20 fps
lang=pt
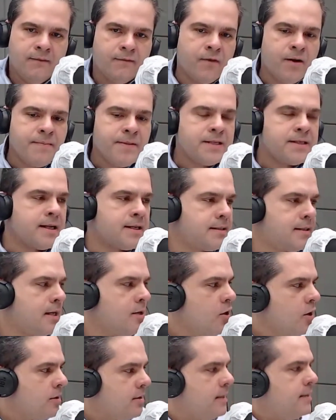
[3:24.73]
Vamos exercer
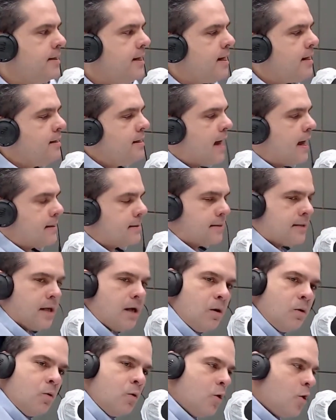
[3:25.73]
nossa
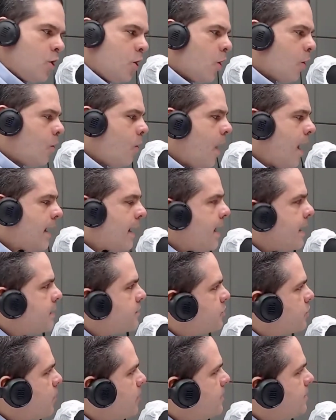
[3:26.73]
indignação com
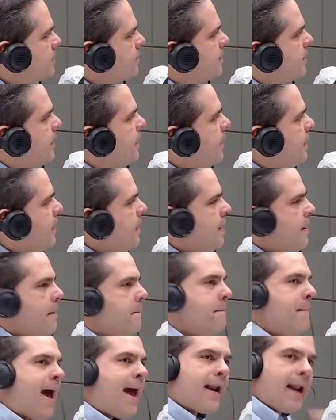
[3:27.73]
aquelas coisas que
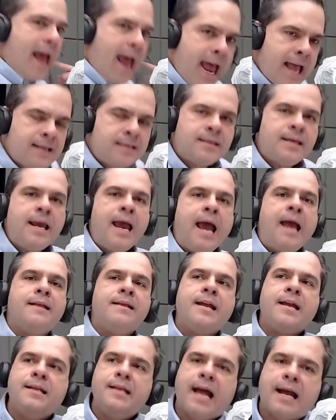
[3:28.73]
merecem a
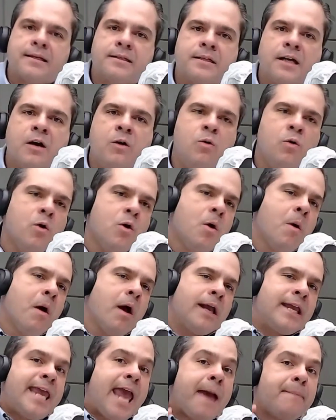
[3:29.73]
indignação,
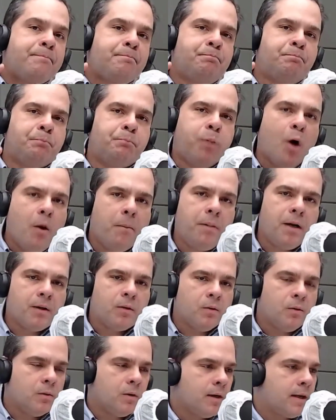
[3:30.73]
que é
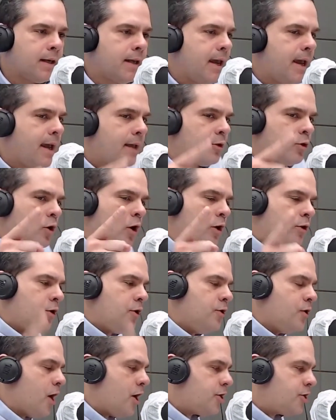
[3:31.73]
público, que todos
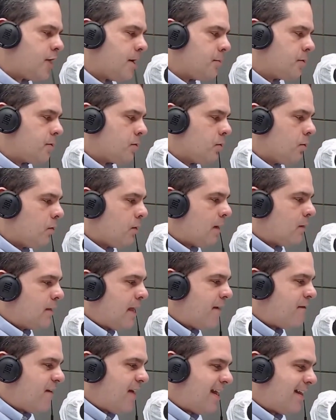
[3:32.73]
nós temos o, o
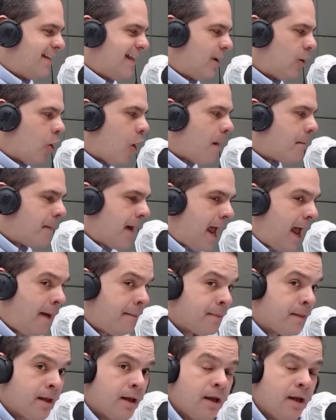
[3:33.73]
dever de cobrar.